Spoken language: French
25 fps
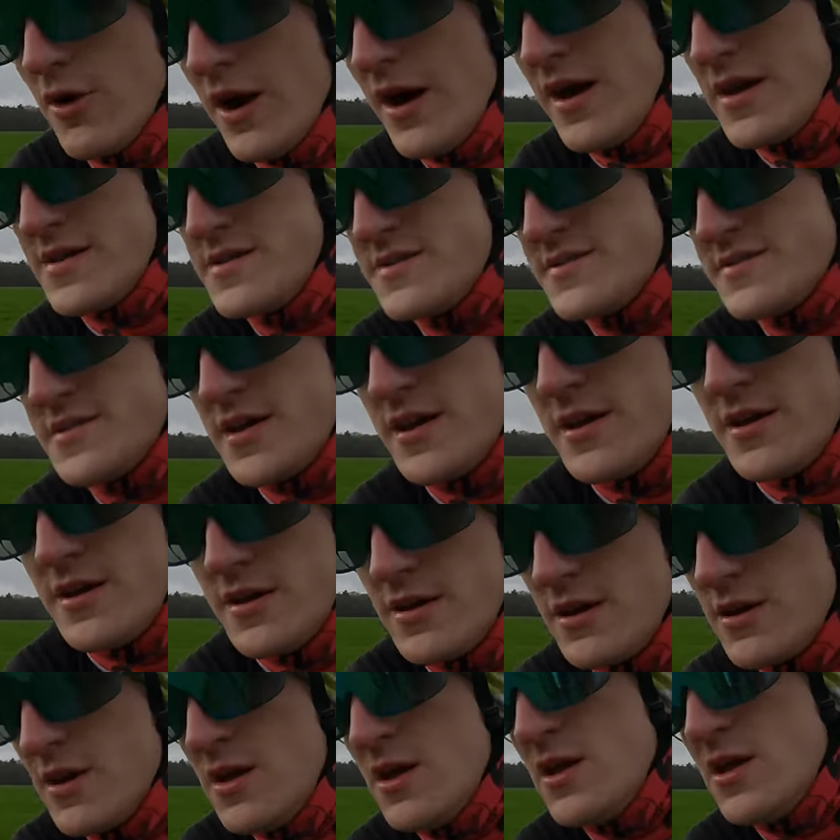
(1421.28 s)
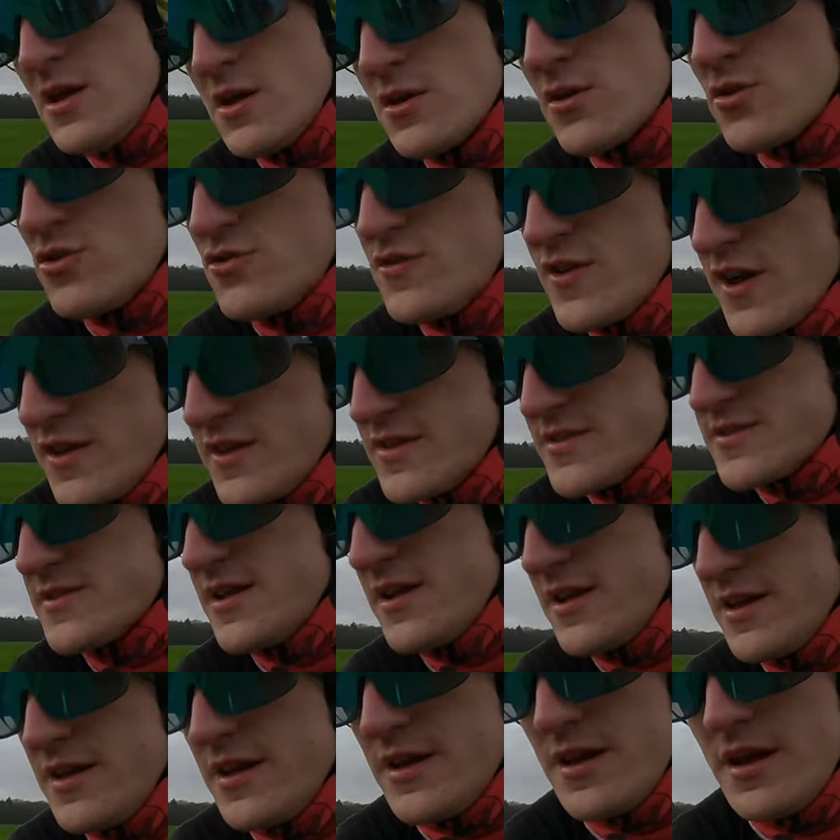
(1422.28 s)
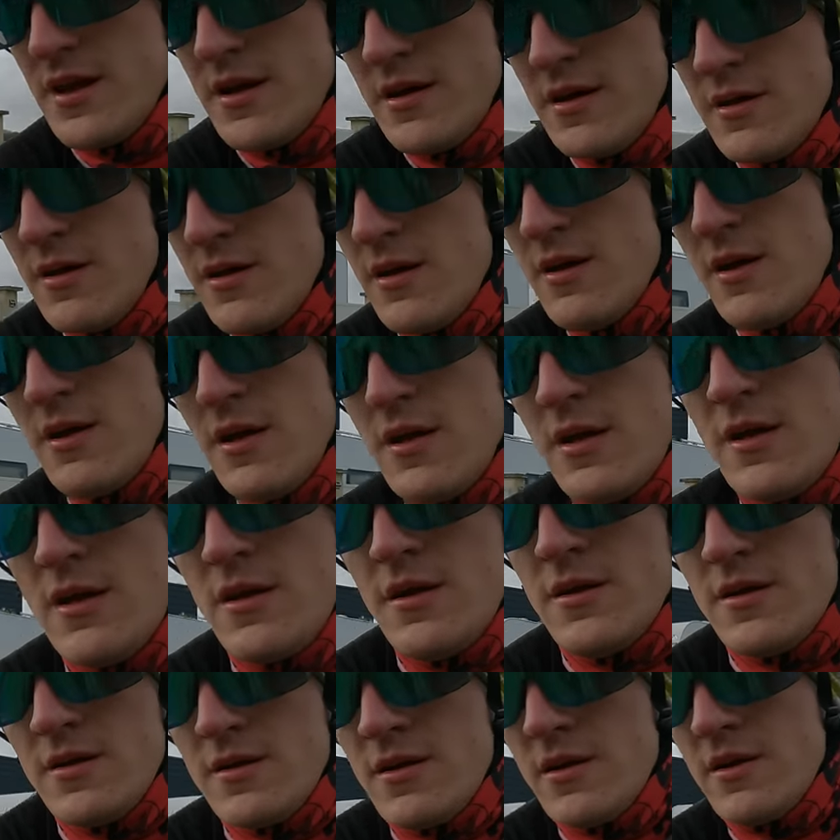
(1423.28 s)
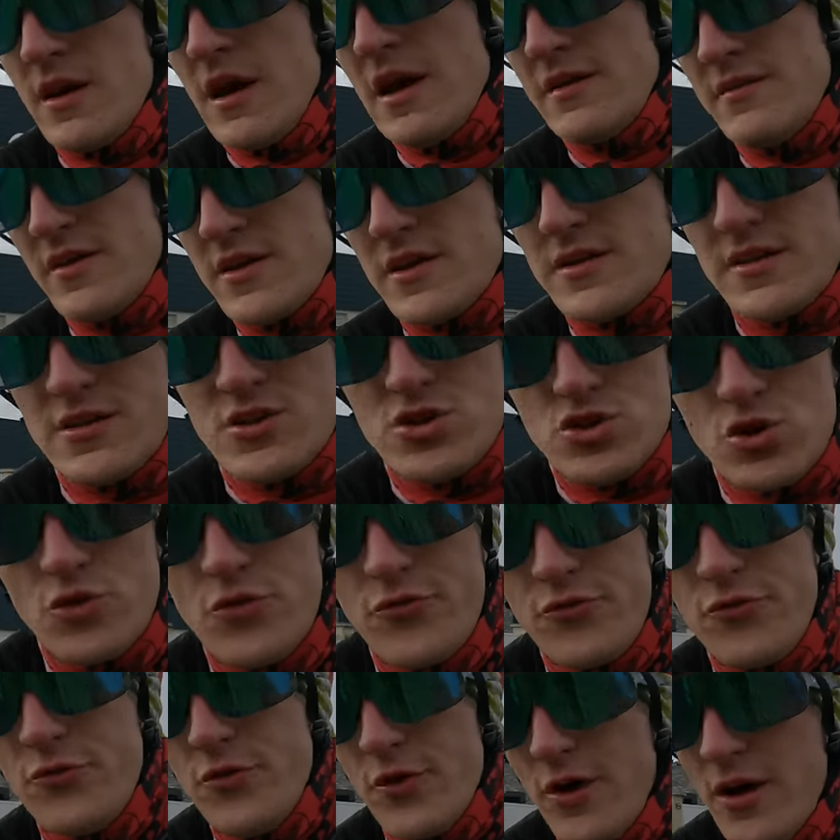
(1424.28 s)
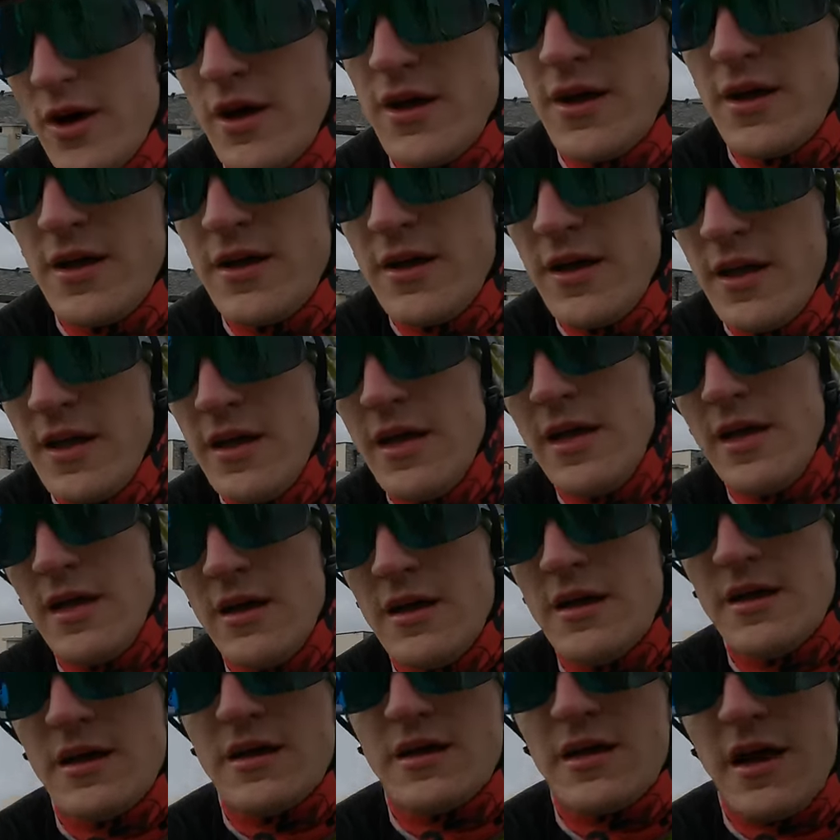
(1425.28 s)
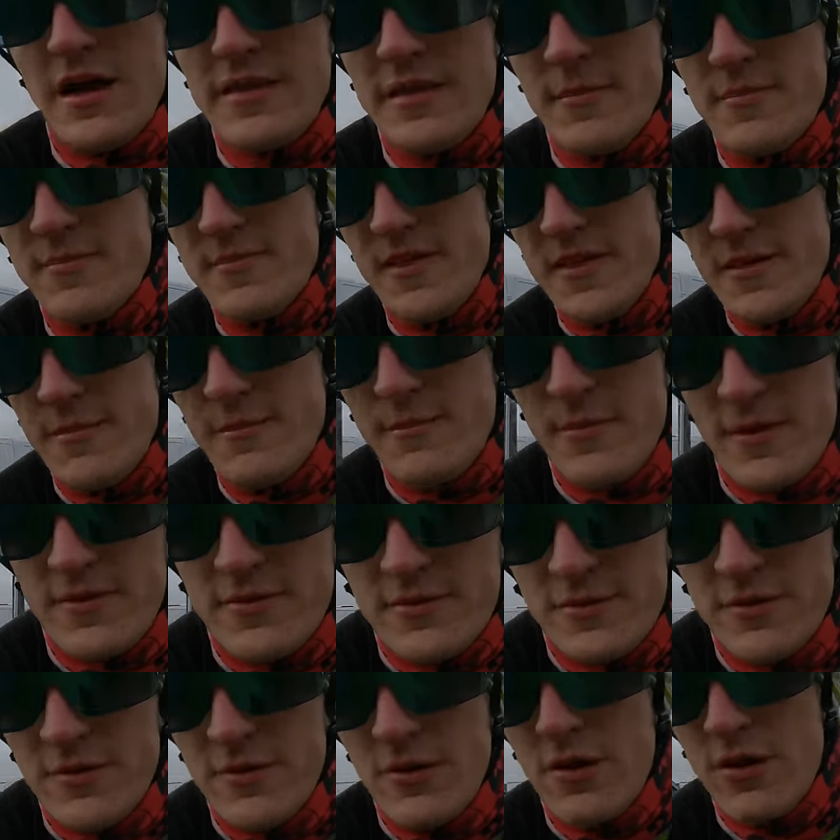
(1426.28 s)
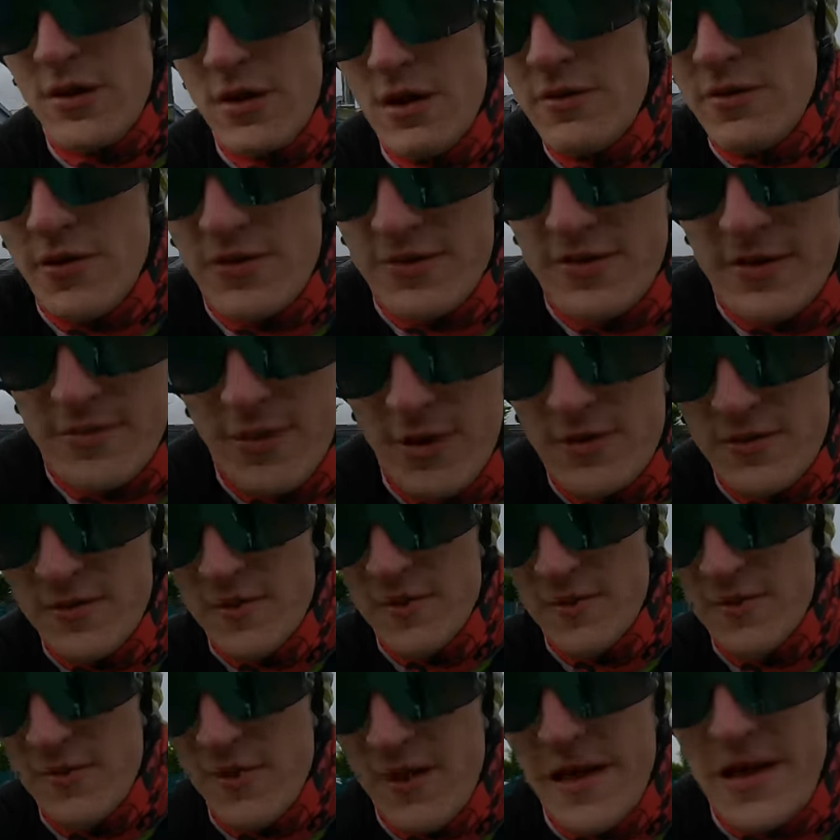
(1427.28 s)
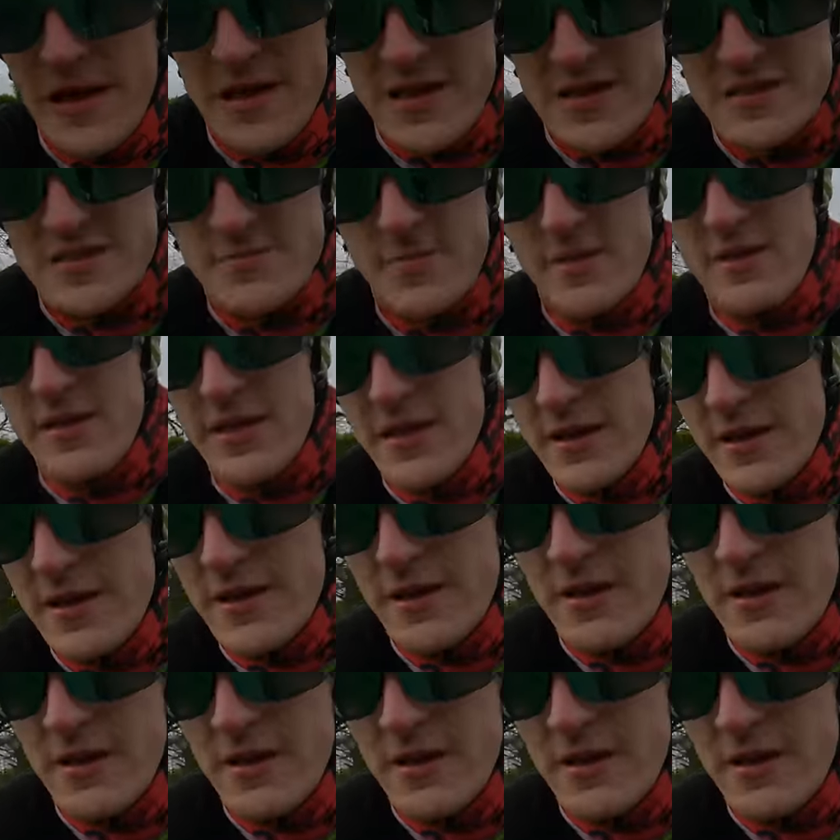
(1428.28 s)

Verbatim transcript: Race que je viens d'installer avec des chaussures adaptées parce que forcément c'est des cales SPD.